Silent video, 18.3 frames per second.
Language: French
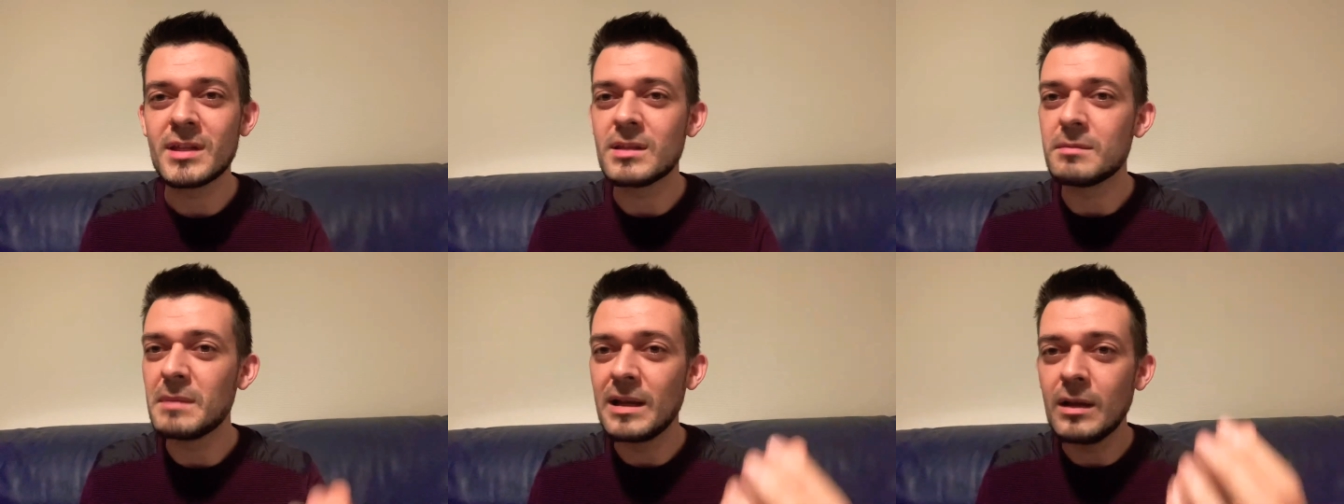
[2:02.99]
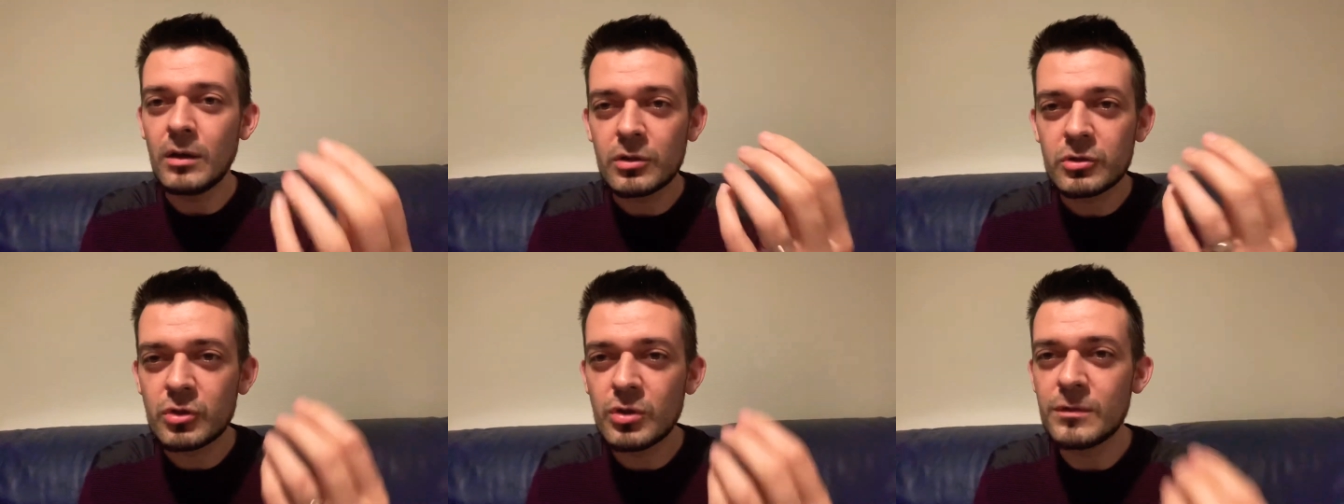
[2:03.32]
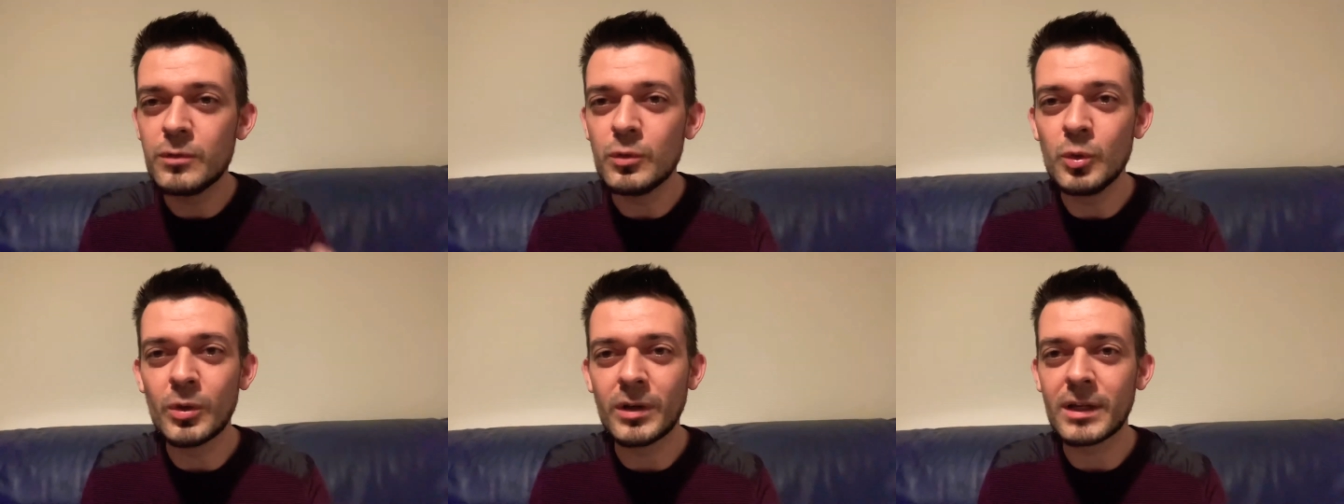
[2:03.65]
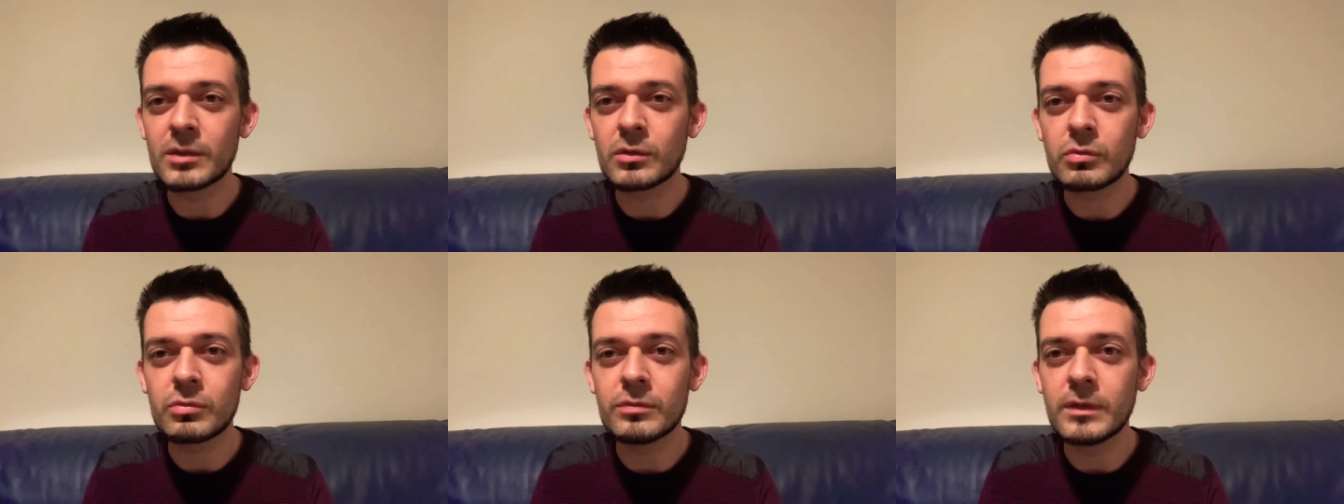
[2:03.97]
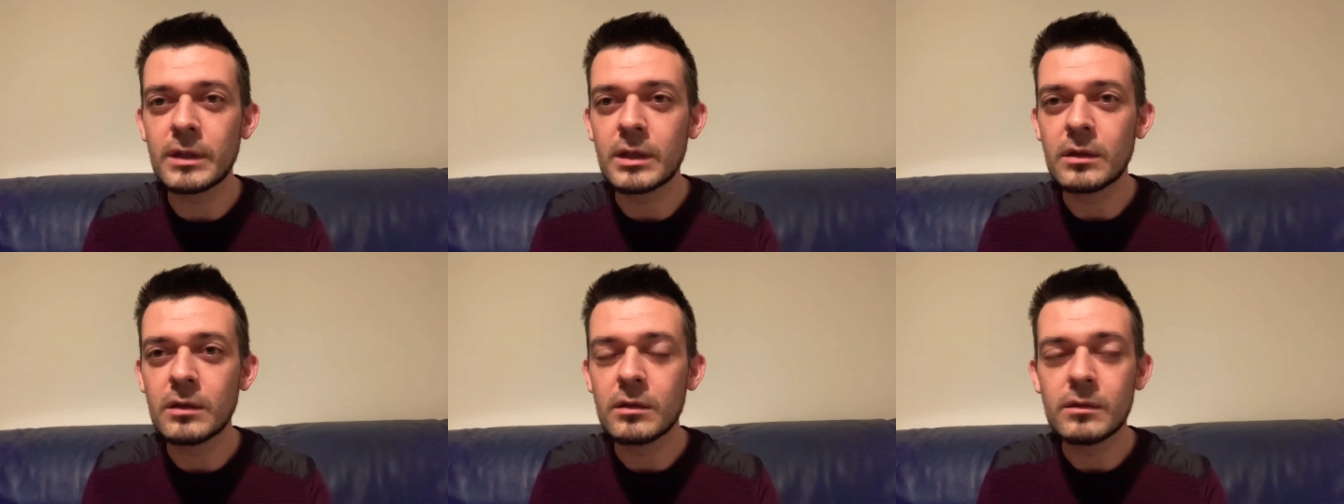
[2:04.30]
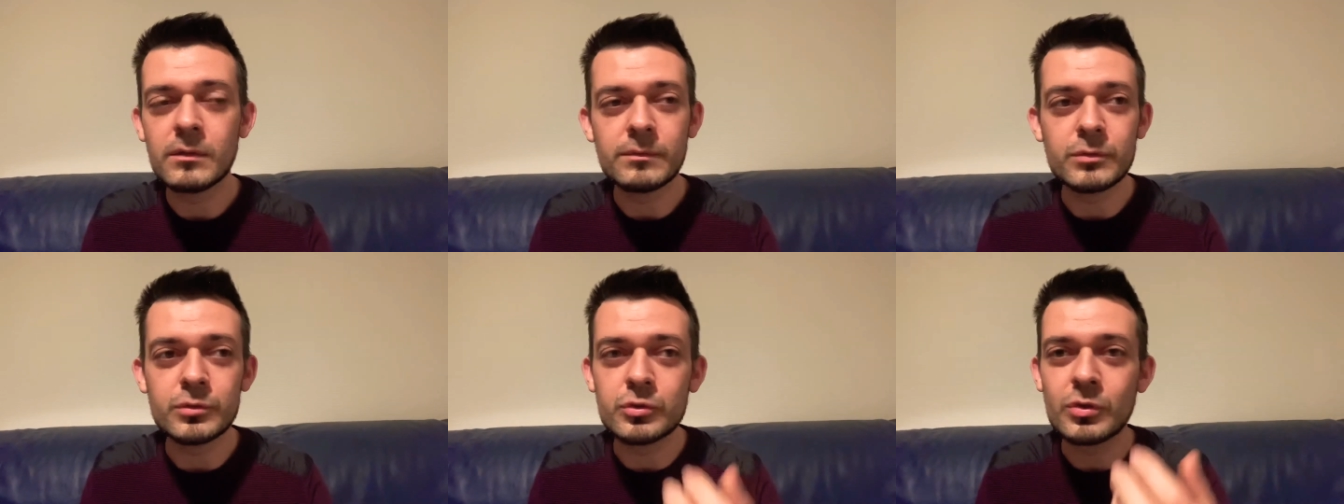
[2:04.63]
Mais lorsque vous l'aurez trouvé,
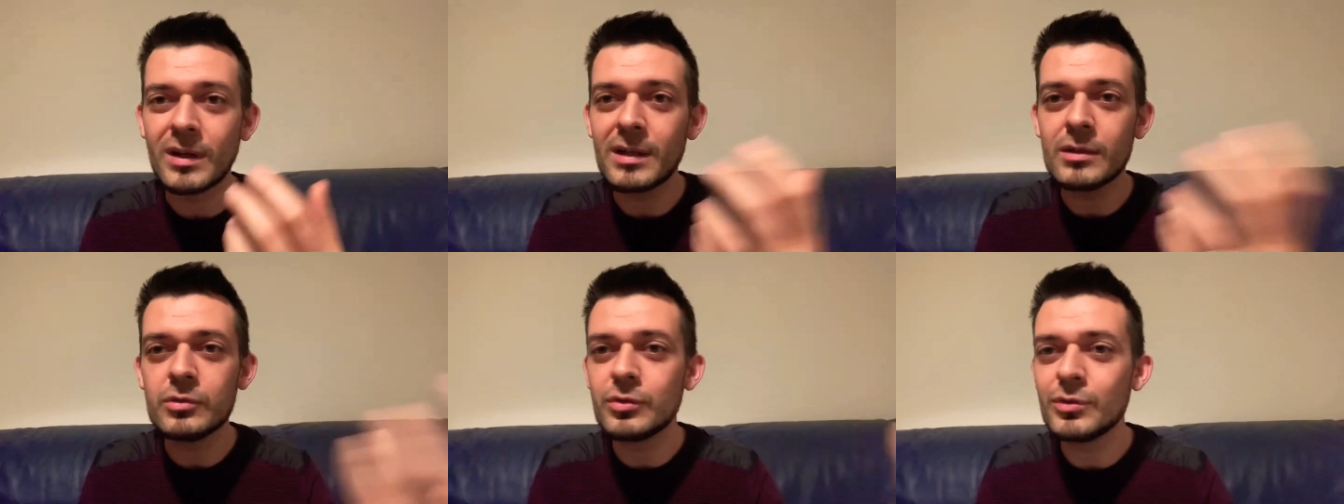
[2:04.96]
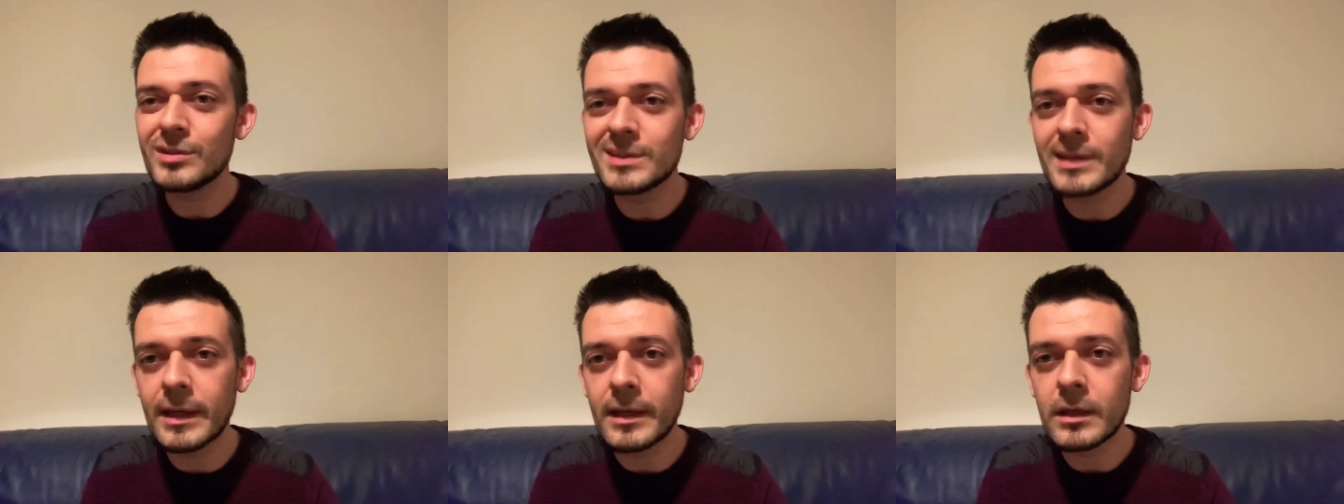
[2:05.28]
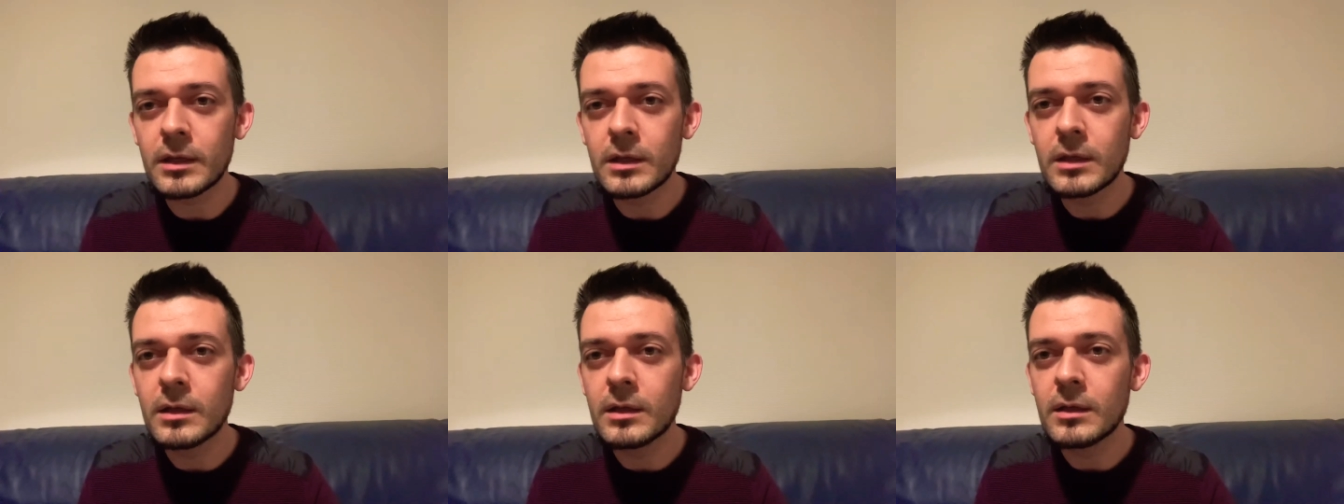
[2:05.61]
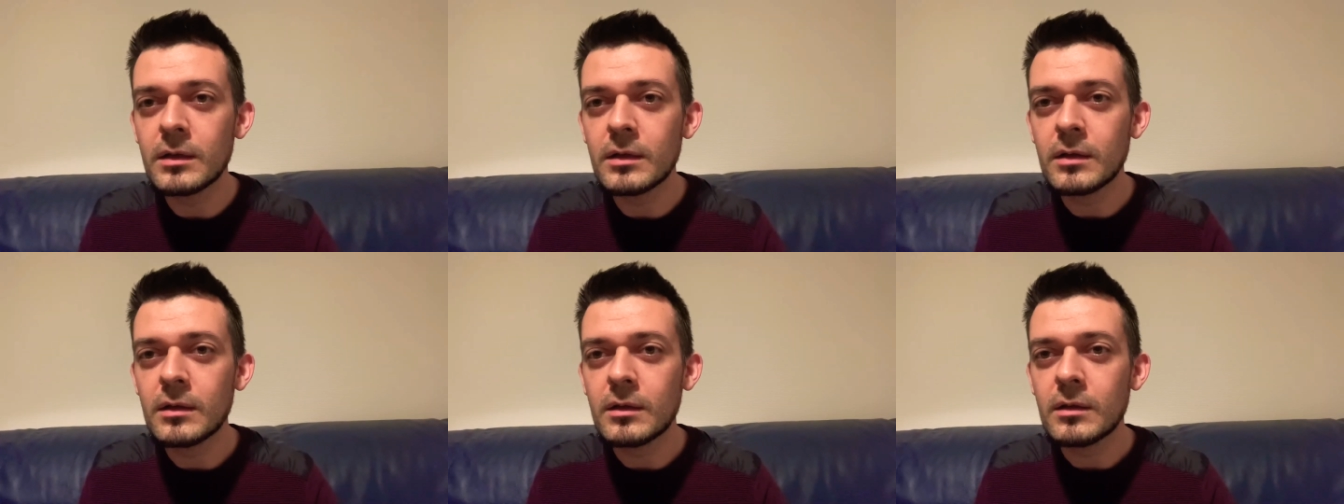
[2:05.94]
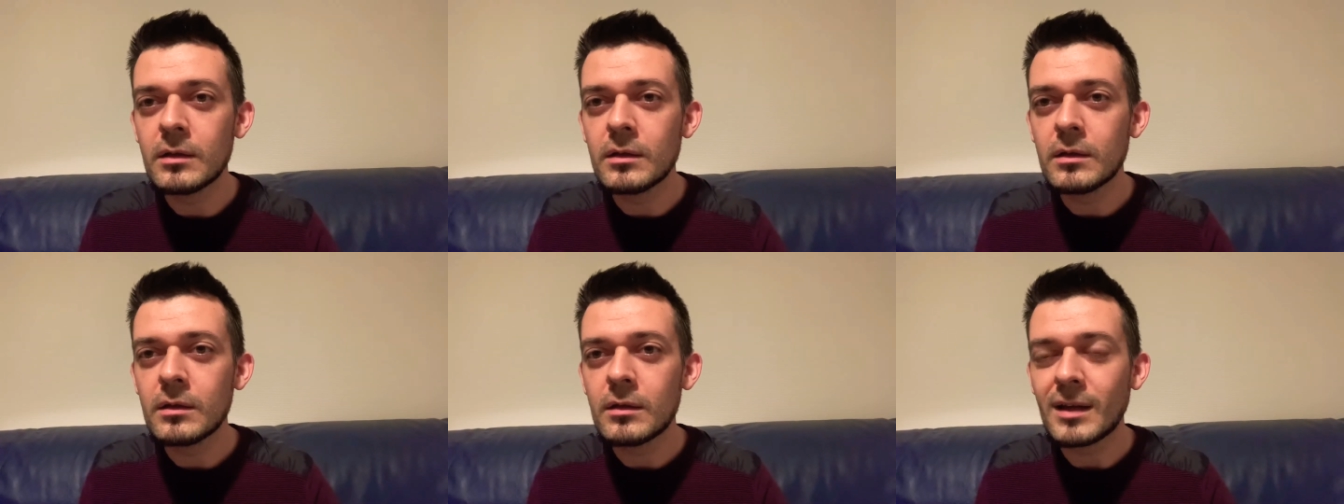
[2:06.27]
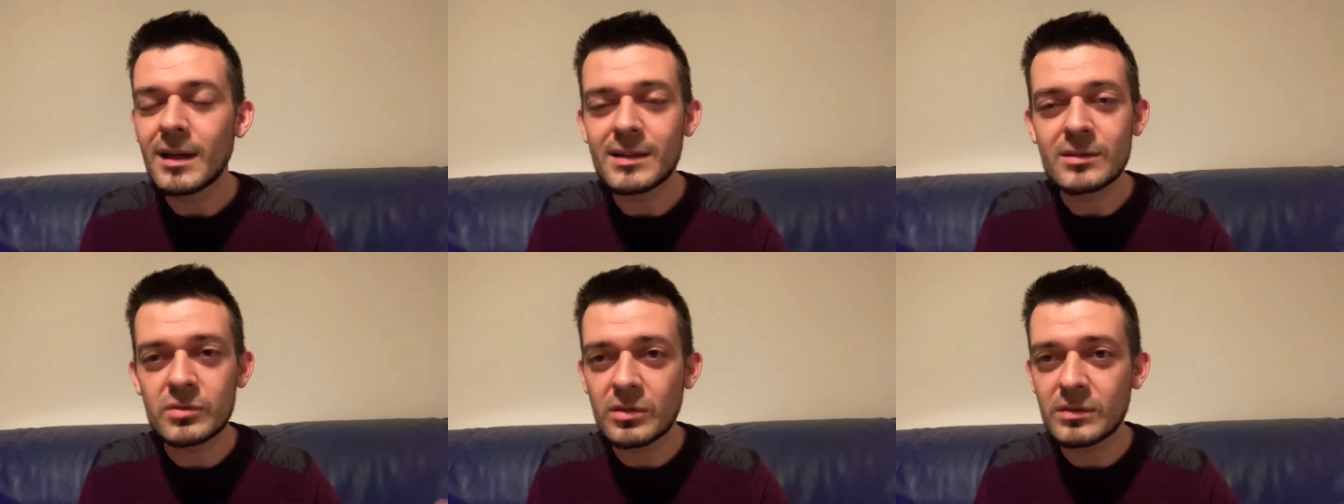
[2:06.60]
vous aurez le succès
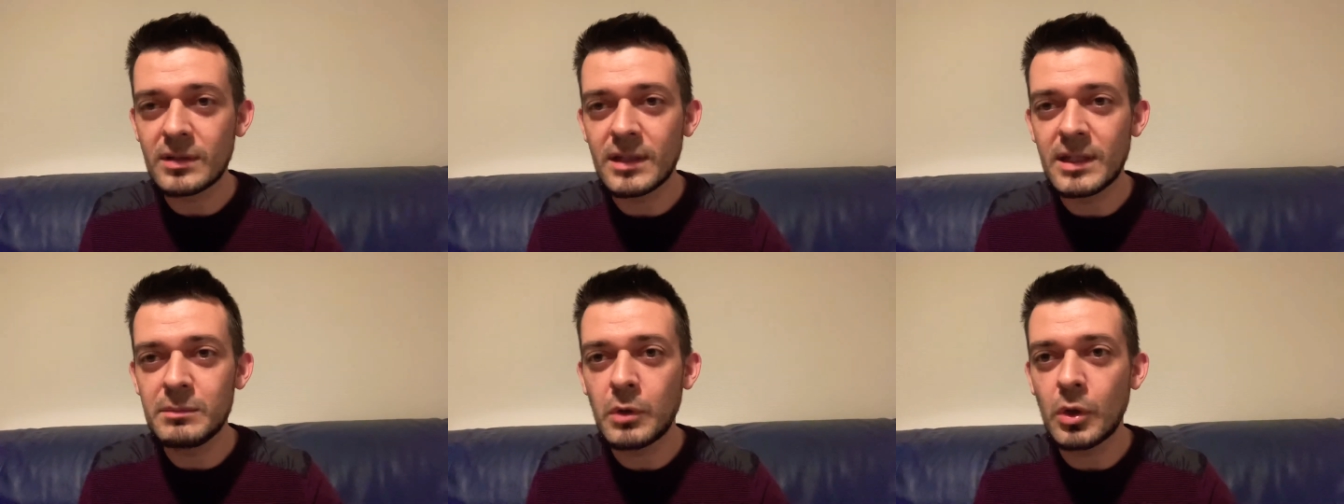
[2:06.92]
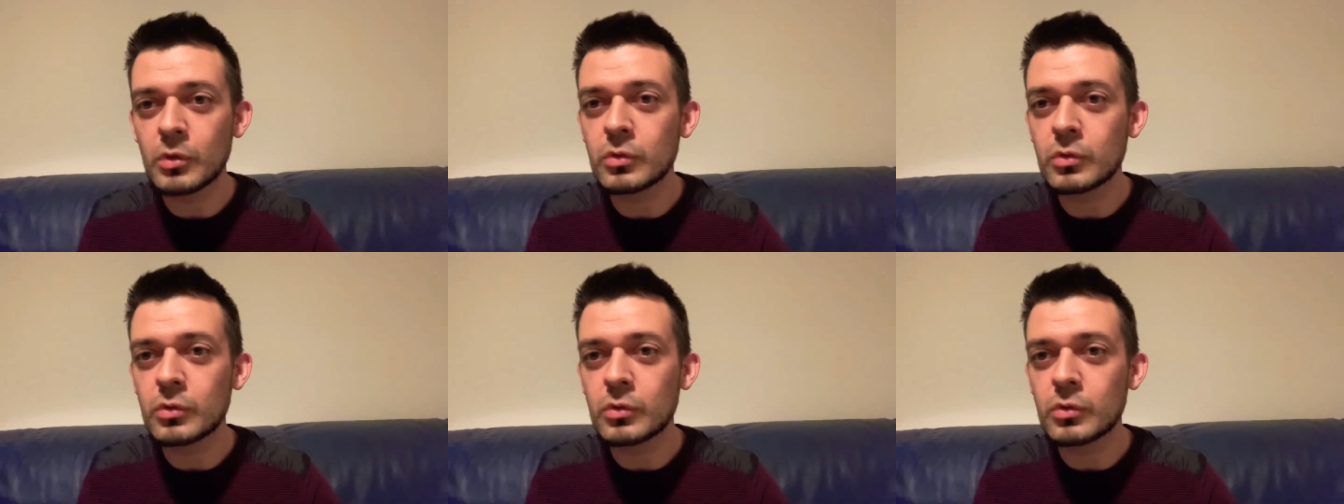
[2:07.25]
instantanément.